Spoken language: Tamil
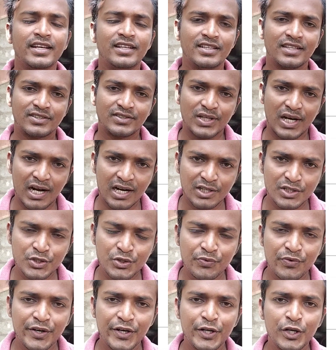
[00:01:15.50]
இந்த
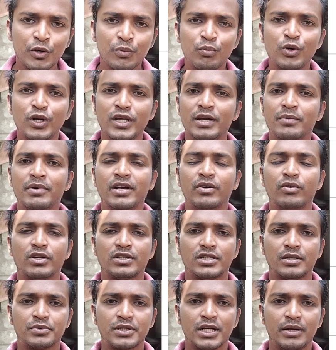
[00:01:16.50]
ஷார்ட்ஸ் வீடியோ மூலியமாக
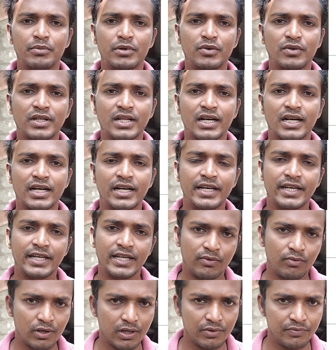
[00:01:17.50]
எவ்வளோ சப்ஸ்கிரைபர் வந்தாங்க
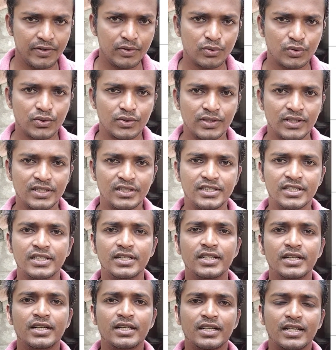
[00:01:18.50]
எவ்வளோ வியூஸ் வந்துச்சு
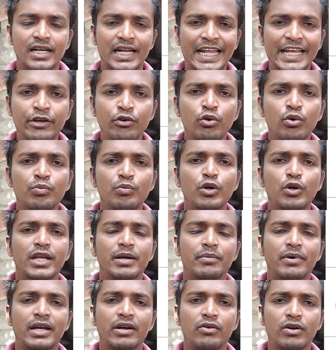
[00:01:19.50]
லைவ்
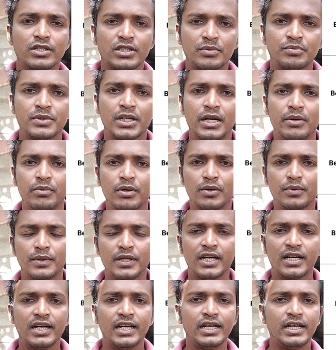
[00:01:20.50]
மூலியமாக எவ்வளோ சப்ஸ்கிரைபர்
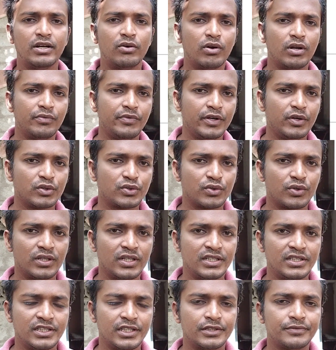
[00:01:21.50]
வந்தாங்க எவ்வளோ வியூஸ்
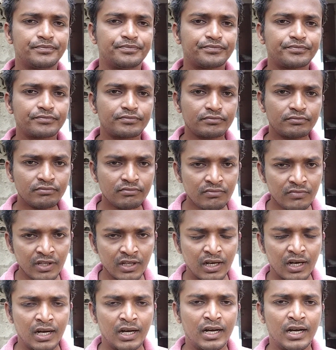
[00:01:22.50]
வந்துச்சு
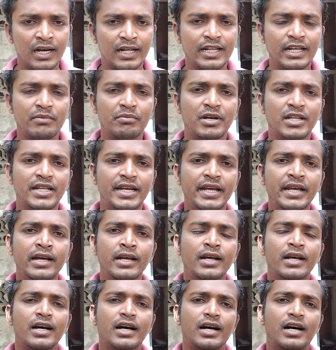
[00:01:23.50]
அதே மாதிரி
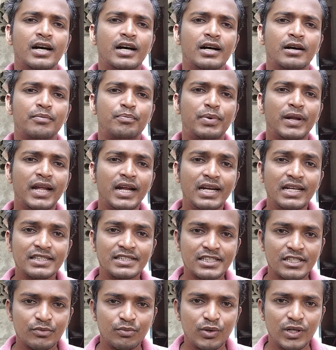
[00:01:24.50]

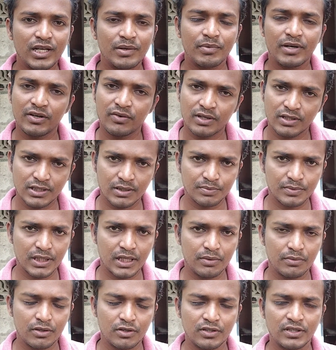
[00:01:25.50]
பிளேலிஸ்ட் மூலியமாக எவ்வளோ
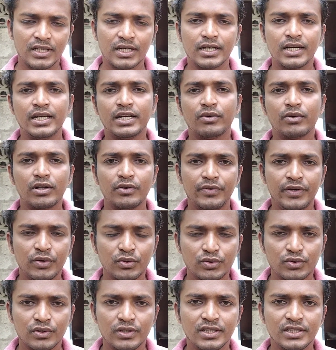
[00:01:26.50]
சப்ஸ்கிரைபர் வந்தாங்க எவ்வளோ
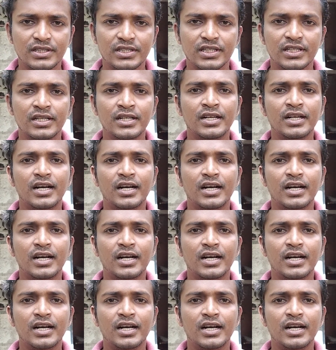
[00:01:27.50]
வியூஸ் வந்துச்சு